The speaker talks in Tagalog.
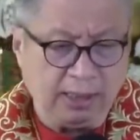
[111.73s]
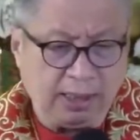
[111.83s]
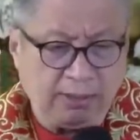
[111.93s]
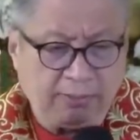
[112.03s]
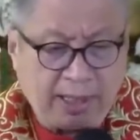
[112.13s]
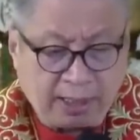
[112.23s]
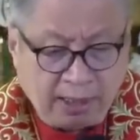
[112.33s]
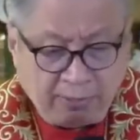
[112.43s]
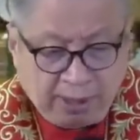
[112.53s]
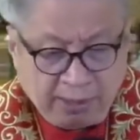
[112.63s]
Para
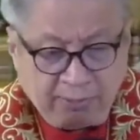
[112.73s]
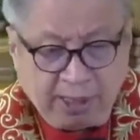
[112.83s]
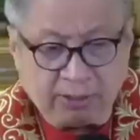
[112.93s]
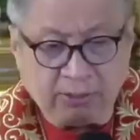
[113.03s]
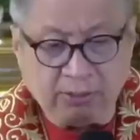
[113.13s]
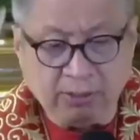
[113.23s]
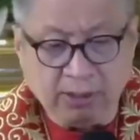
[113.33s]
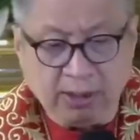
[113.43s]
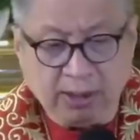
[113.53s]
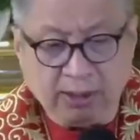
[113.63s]
naman merong
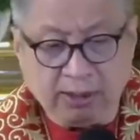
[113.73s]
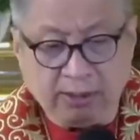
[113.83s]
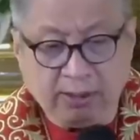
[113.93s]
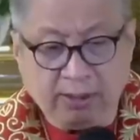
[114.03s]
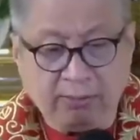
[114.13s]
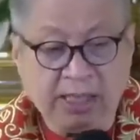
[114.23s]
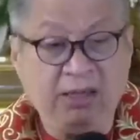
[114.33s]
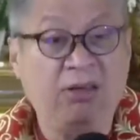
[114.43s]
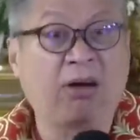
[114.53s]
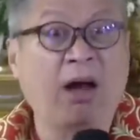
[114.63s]
may
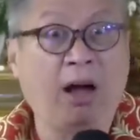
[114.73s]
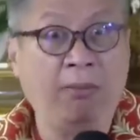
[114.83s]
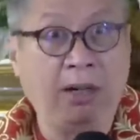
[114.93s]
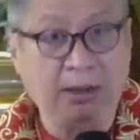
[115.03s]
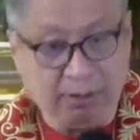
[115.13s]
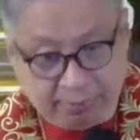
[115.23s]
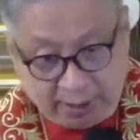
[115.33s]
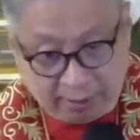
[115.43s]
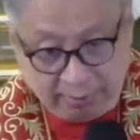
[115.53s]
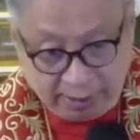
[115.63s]
drama.
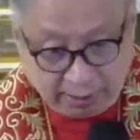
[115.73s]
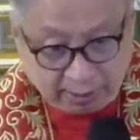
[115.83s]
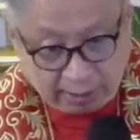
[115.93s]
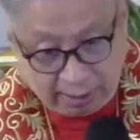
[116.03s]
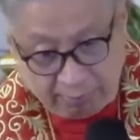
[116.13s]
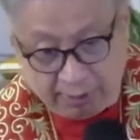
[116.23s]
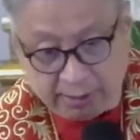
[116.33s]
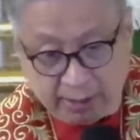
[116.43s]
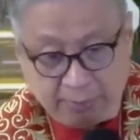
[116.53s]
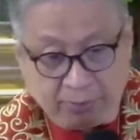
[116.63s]
Para may drama.
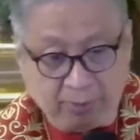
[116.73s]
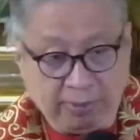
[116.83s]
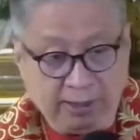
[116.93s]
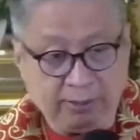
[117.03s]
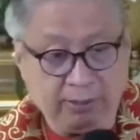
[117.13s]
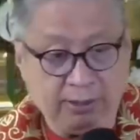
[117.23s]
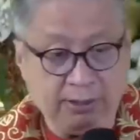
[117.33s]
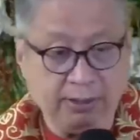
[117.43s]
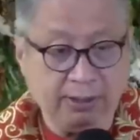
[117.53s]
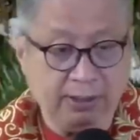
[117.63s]
Di po ba
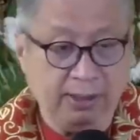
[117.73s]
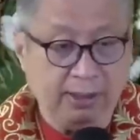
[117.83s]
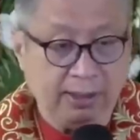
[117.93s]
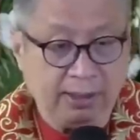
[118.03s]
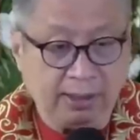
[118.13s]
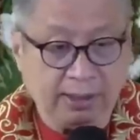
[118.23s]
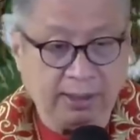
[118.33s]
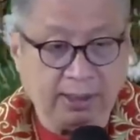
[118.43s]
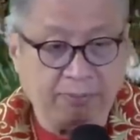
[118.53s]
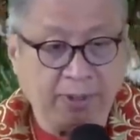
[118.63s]
no?
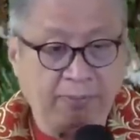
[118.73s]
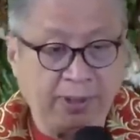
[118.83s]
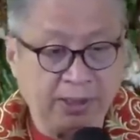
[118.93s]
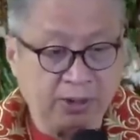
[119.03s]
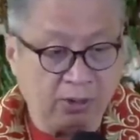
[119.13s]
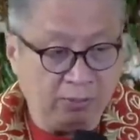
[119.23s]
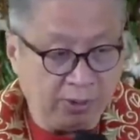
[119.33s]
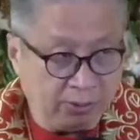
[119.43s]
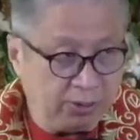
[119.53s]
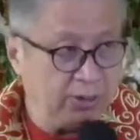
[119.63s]
nagpe-first
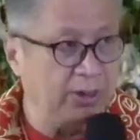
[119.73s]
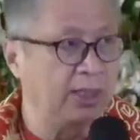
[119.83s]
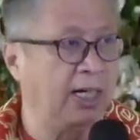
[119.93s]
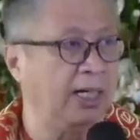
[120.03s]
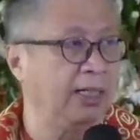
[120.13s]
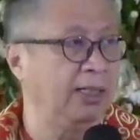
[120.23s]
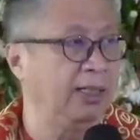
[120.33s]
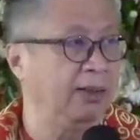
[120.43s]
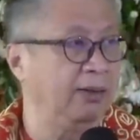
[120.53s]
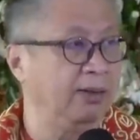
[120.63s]
communion ka
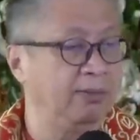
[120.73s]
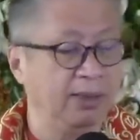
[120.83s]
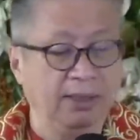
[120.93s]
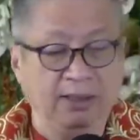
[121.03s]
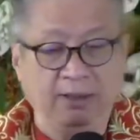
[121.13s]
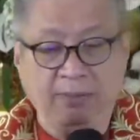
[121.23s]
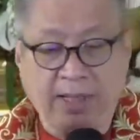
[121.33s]
para